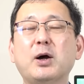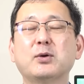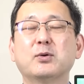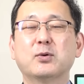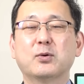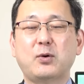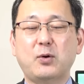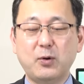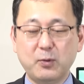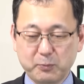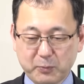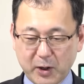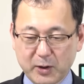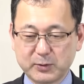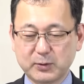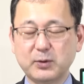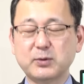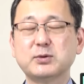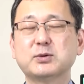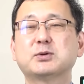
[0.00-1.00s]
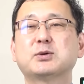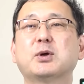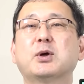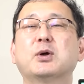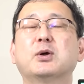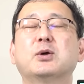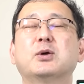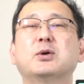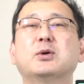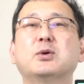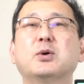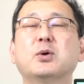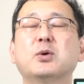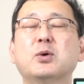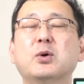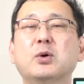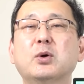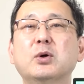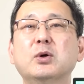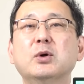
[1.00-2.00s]
あの、コンパクトにしていろい
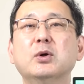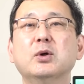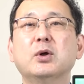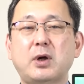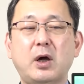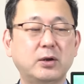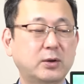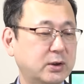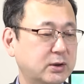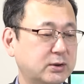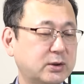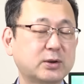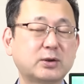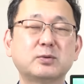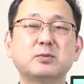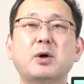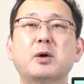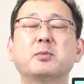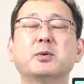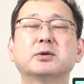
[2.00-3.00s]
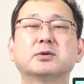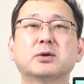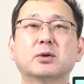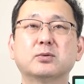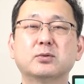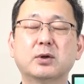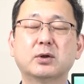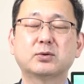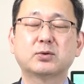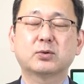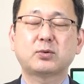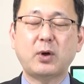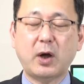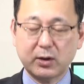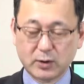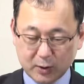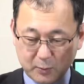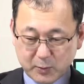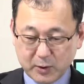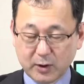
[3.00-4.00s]
ろ話してしまいましたので、ちょっと
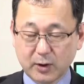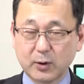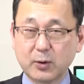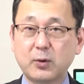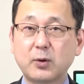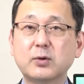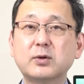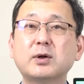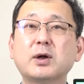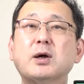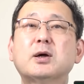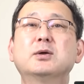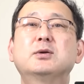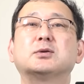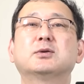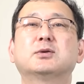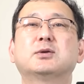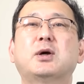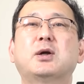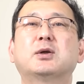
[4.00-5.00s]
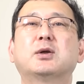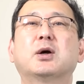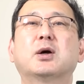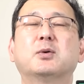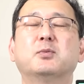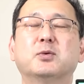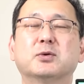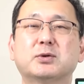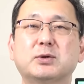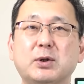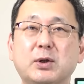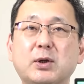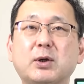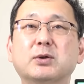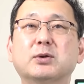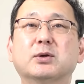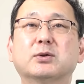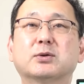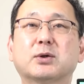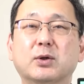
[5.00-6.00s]
頭が混乱されたかもしれない
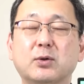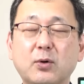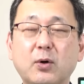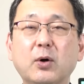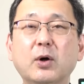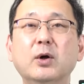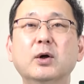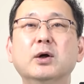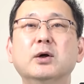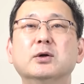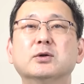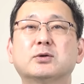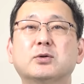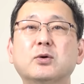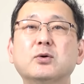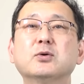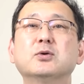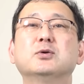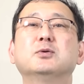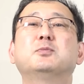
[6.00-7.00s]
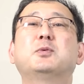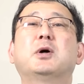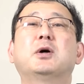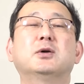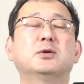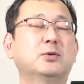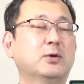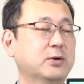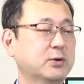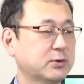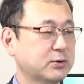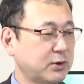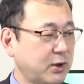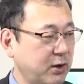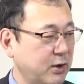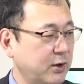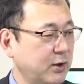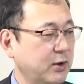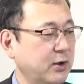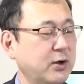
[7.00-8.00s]
んですけど、そういう場合にはです
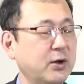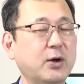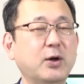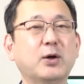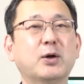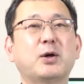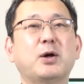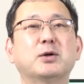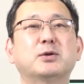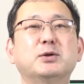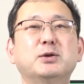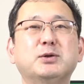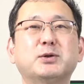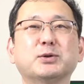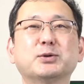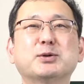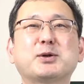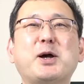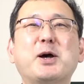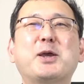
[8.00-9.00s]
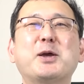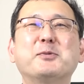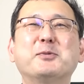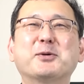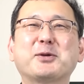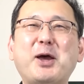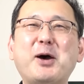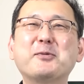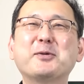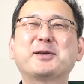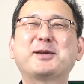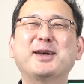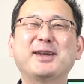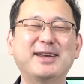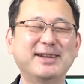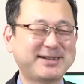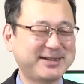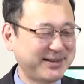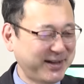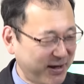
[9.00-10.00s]
ね、えガチ中華でも食べて
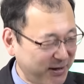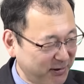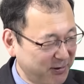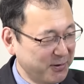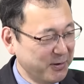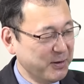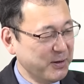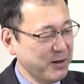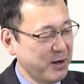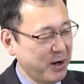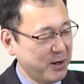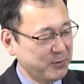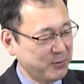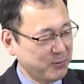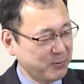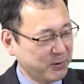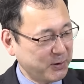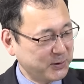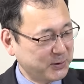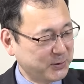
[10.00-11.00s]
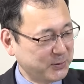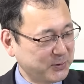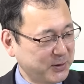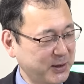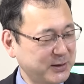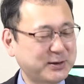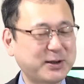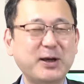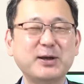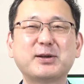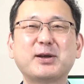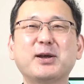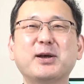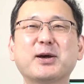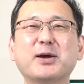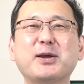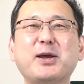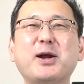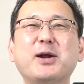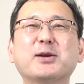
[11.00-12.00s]
ですね、あの、元気を出していただ
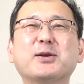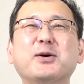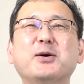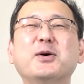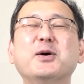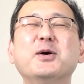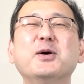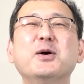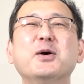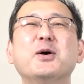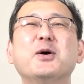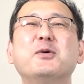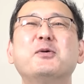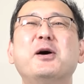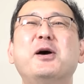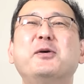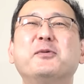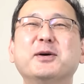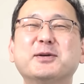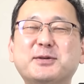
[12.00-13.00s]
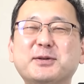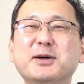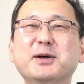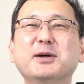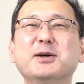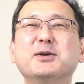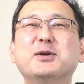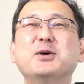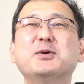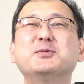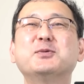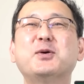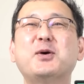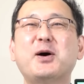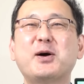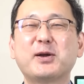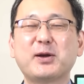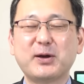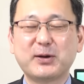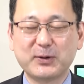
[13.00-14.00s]
けたらと思います。どう
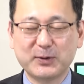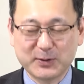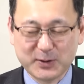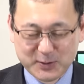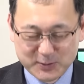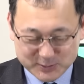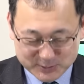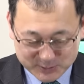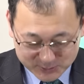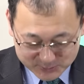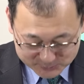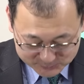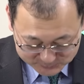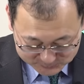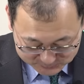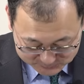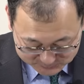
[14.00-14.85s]
もありがとうございました。